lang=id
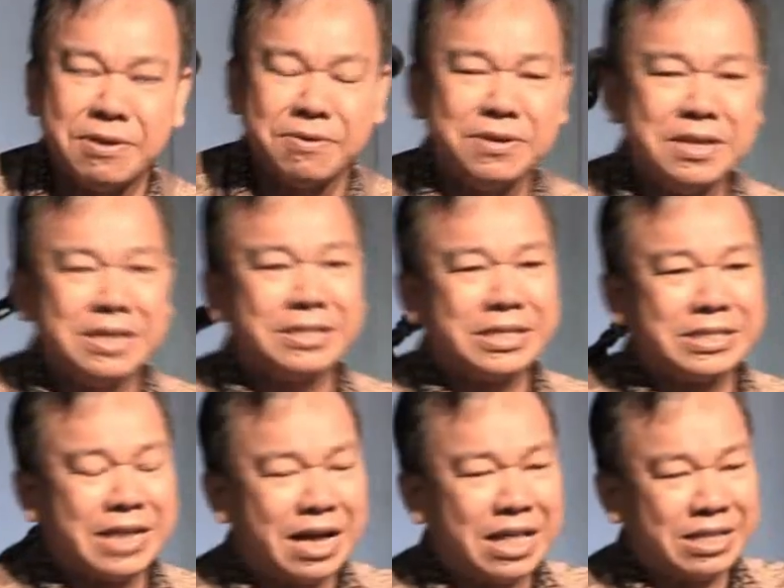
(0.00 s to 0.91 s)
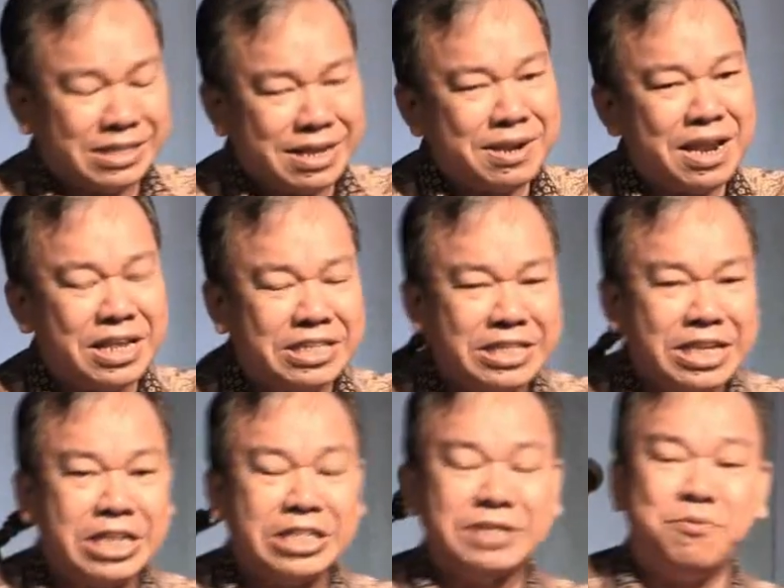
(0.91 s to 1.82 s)
ini saya sangat sadar istri
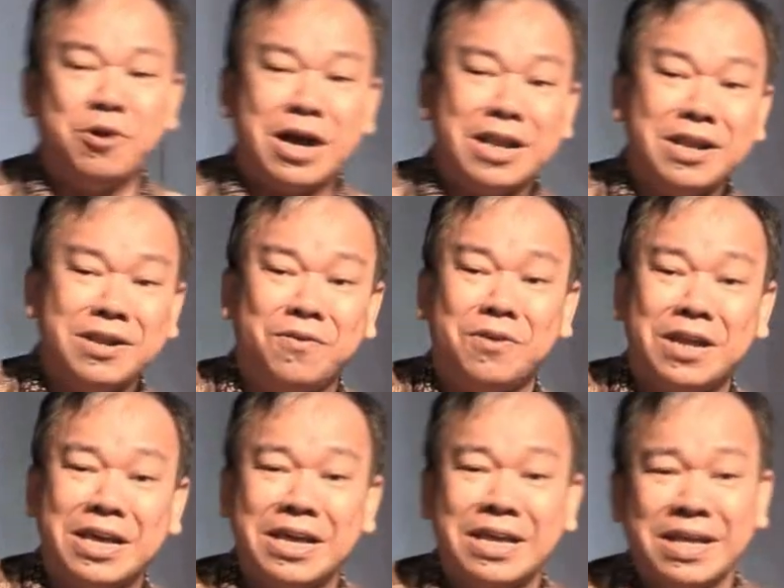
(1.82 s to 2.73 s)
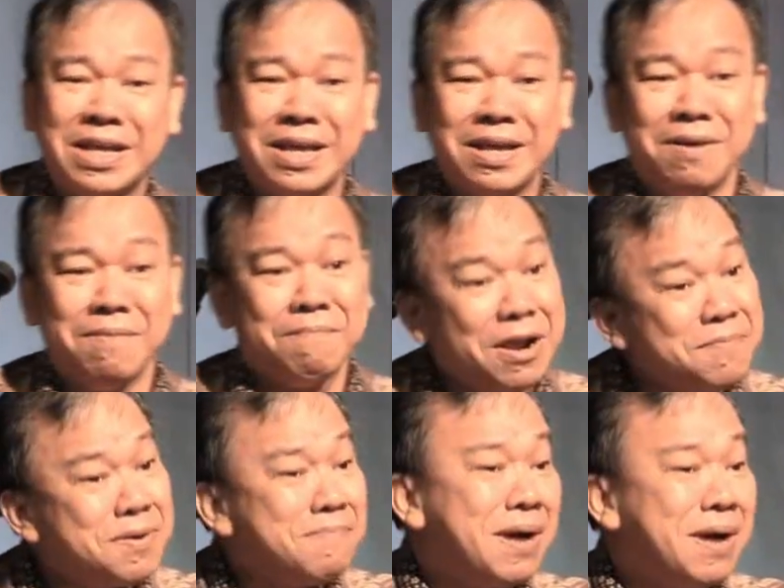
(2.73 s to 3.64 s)
disibukan oleh malum
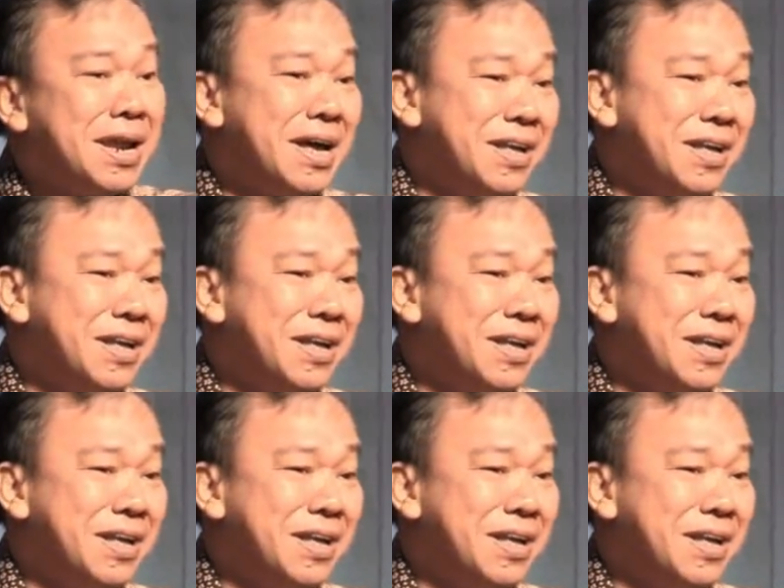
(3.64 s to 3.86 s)
gembala.